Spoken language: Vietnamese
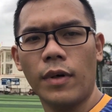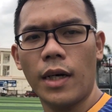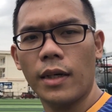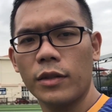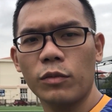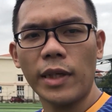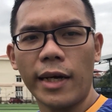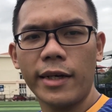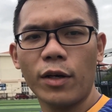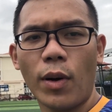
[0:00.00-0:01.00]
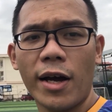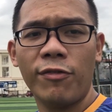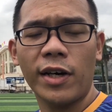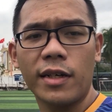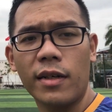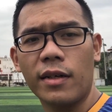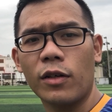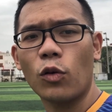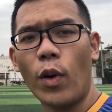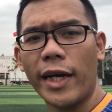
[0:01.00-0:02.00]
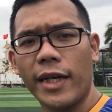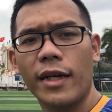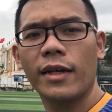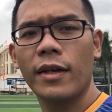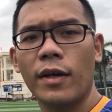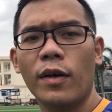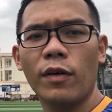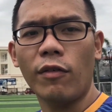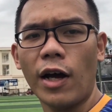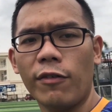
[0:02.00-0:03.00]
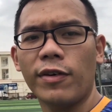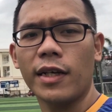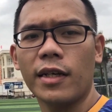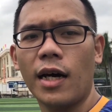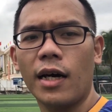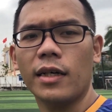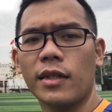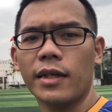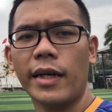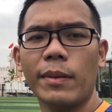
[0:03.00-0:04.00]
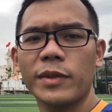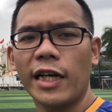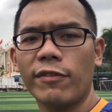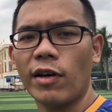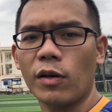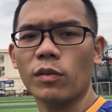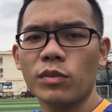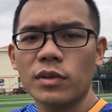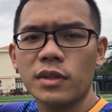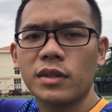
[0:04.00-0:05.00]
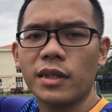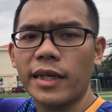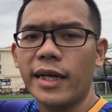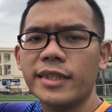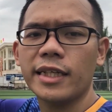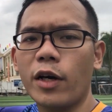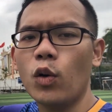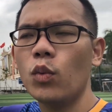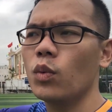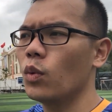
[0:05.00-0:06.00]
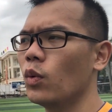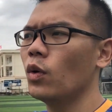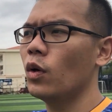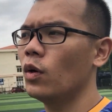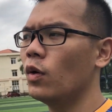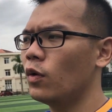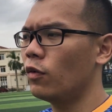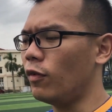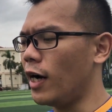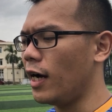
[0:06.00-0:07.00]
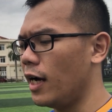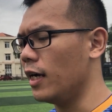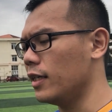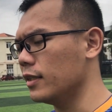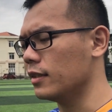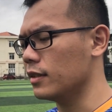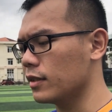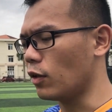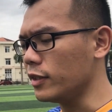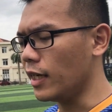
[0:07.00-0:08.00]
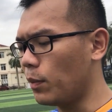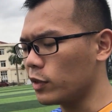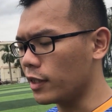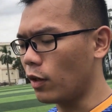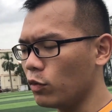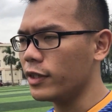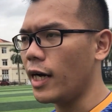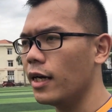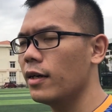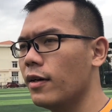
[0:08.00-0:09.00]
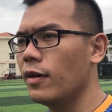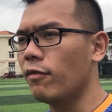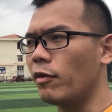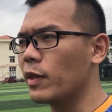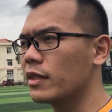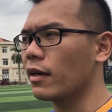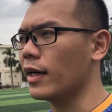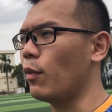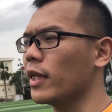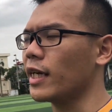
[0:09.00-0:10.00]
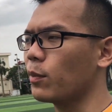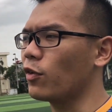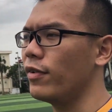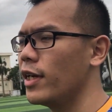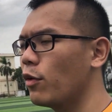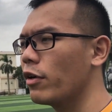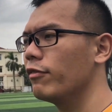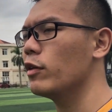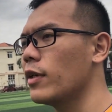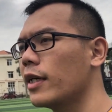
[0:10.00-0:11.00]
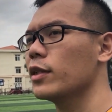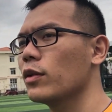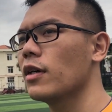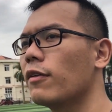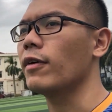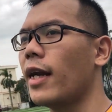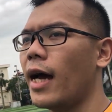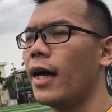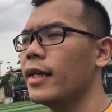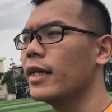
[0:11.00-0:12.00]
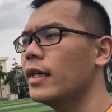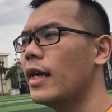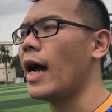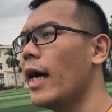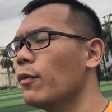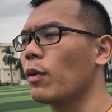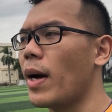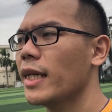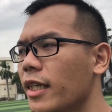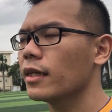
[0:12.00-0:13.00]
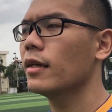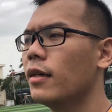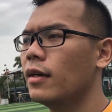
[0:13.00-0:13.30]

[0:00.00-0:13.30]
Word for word: Và chúng ta đã đi qua phần quay và phần đem giày vào thực tế trận đấu. Và đó chỉ là một trận đấu thôi nha. Và bình thường để hoàn thành một video review giày thì tôi thường phải đá đến hai hoặc ba trận.